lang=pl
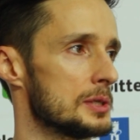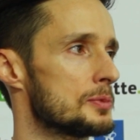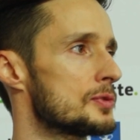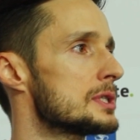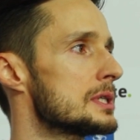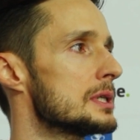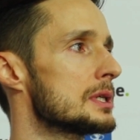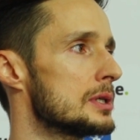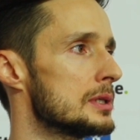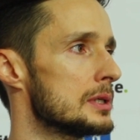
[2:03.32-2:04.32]
wszyscy,
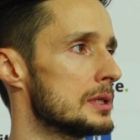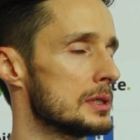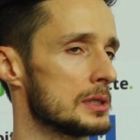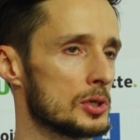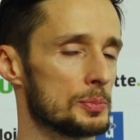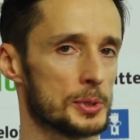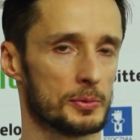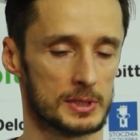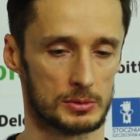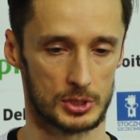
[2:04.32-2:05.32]
e, klub
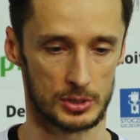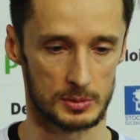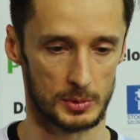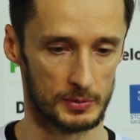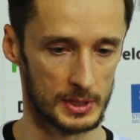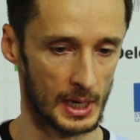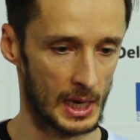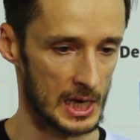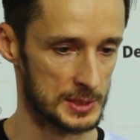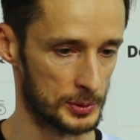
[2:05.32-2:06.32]
przeprowadzał też rozmowy
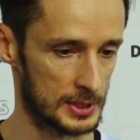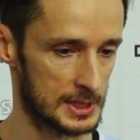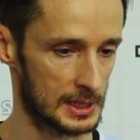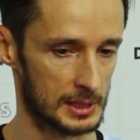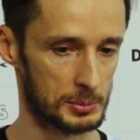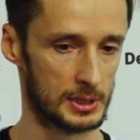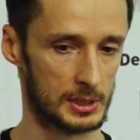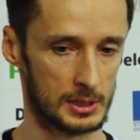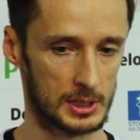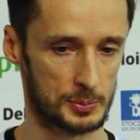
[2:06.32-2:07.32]
z
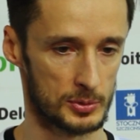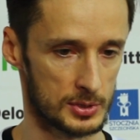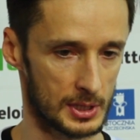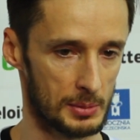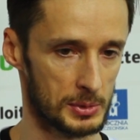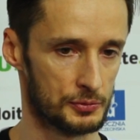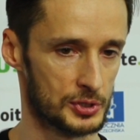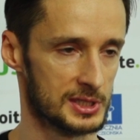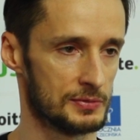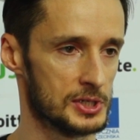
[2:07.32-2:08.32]
potencjalnymi sponsorami,
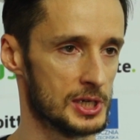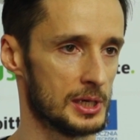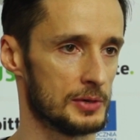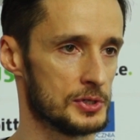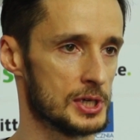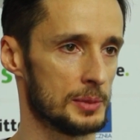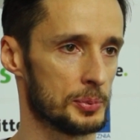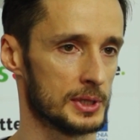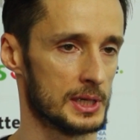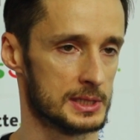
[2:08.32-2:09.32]
wszyscy widzieli, widzieli
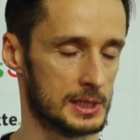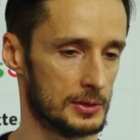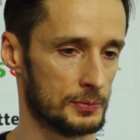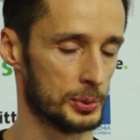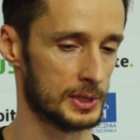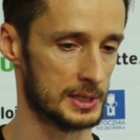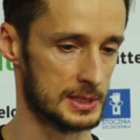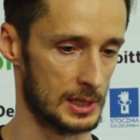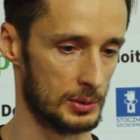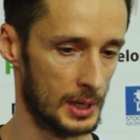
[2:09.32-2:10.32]

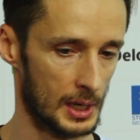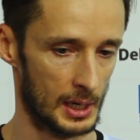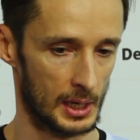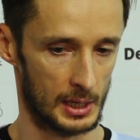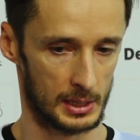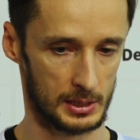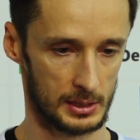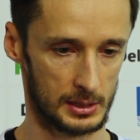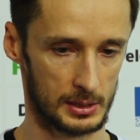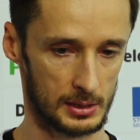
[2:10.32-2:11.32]
potencjał.
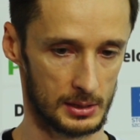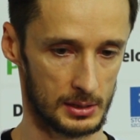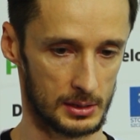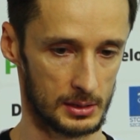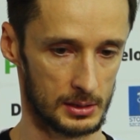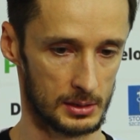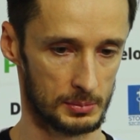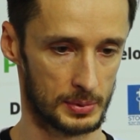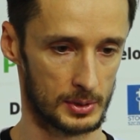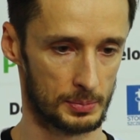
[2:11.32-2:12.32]
I
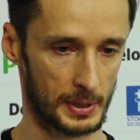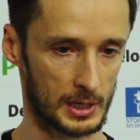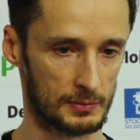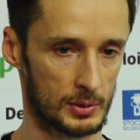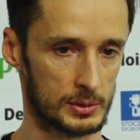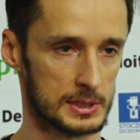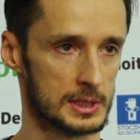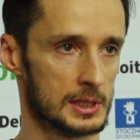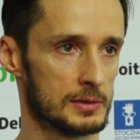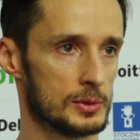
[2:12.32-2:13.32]
no, brakowało
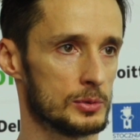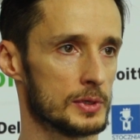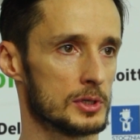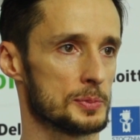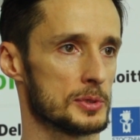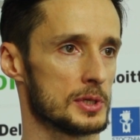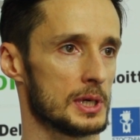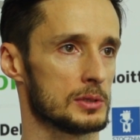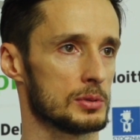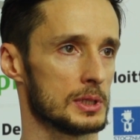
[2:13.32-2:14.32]
inicjatywy głównego
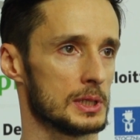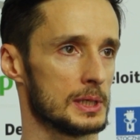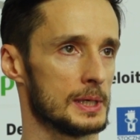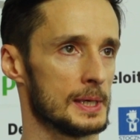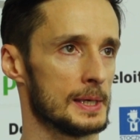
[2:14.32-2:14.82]
sponsora, który,